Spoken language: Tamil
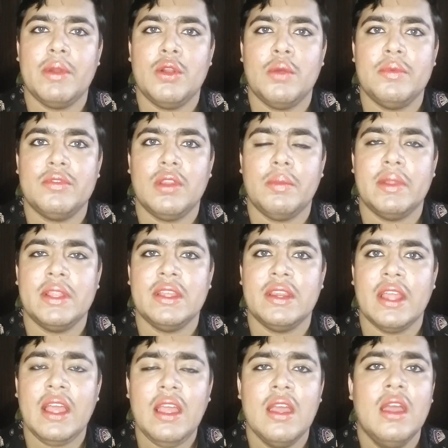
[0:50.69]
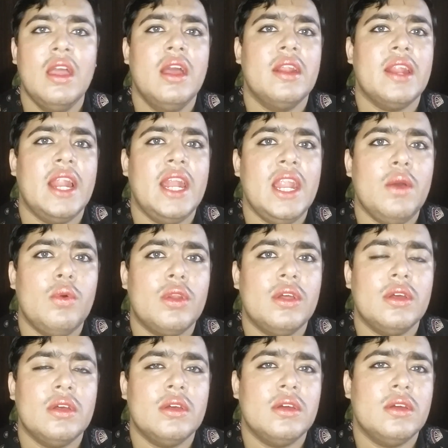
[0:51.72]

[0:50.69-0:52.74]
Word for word: பண்ணும் அப்படின்னு சொல்லி பார்த்தீங்கன்னா நல்ல ஒரு